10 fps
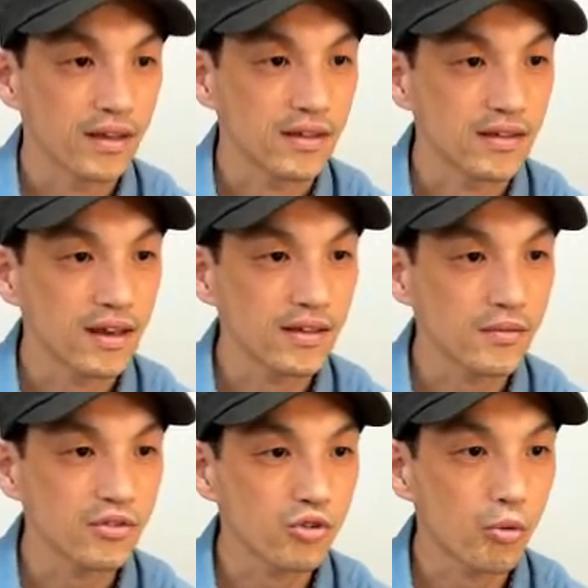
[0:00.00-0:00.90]
2의
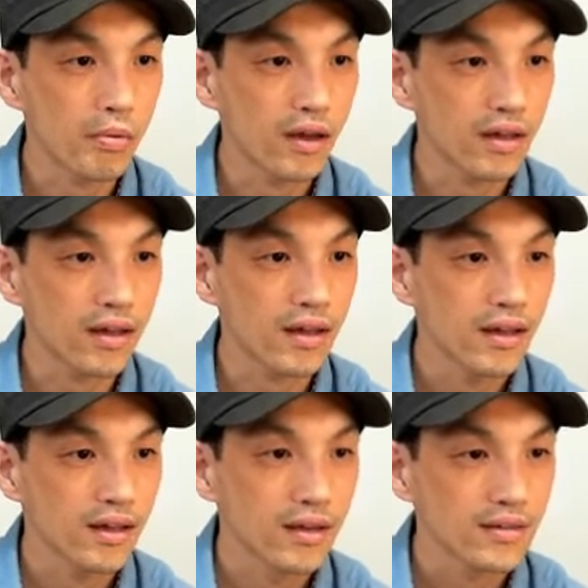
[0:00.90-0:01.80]
3승 곱하기
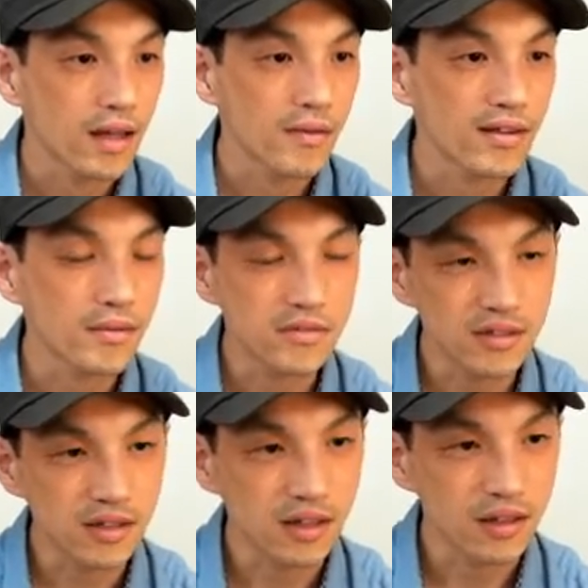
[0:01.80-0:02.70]
3의
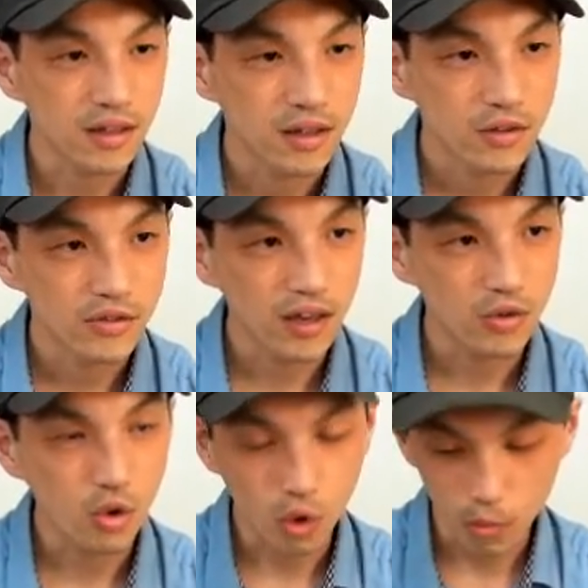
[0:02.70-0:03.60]
3승이
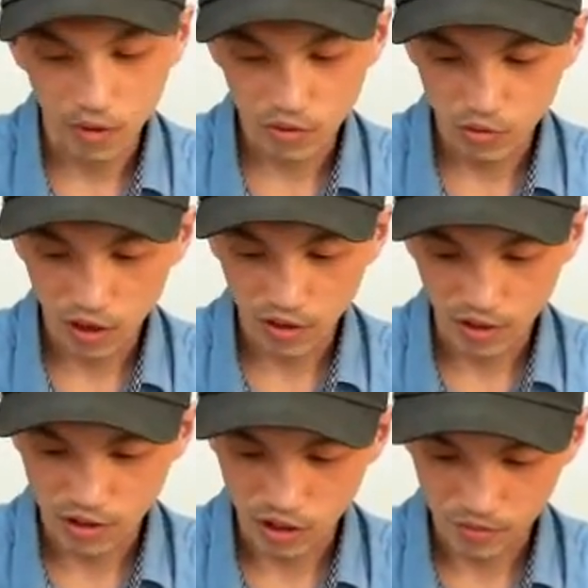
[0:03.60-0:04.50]
최소 공배수가
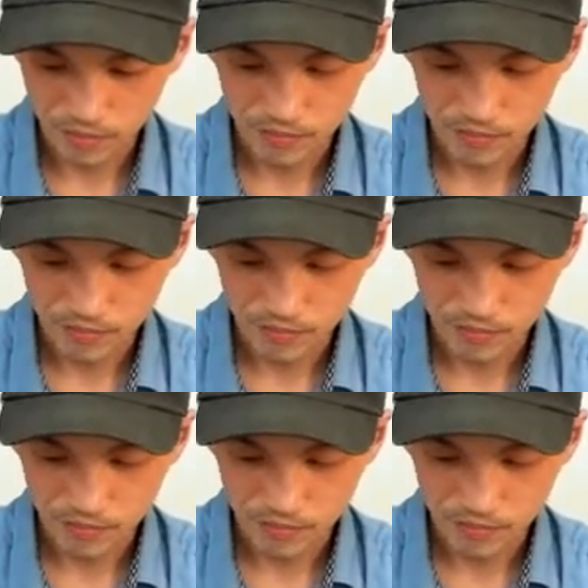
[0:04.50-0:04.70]
되겠죠.